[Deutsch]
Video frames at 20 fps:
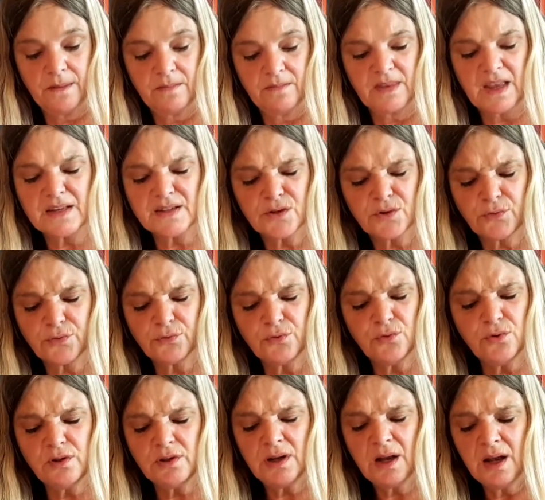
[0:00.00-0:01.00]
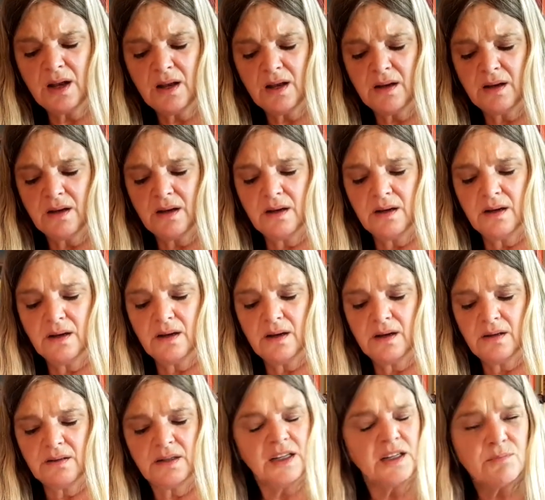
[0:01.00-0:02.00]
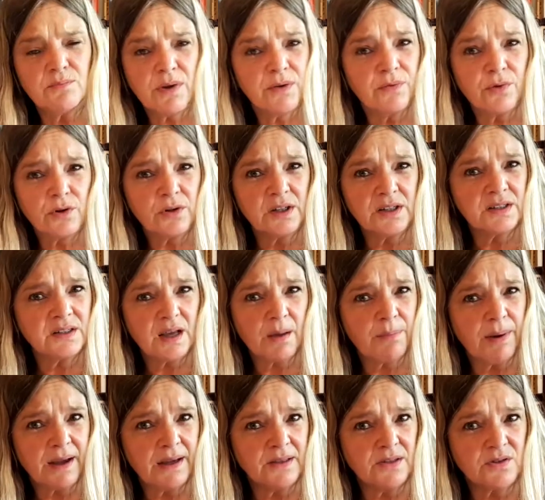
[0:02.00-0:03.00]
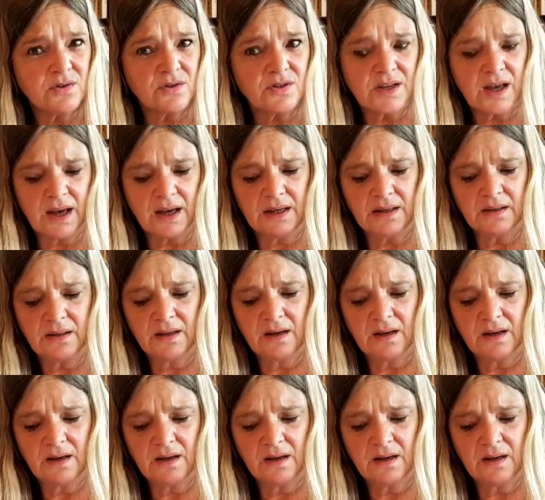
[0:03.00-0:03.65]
Das Gefühl, nicht mehr wirklich dabei zu sein.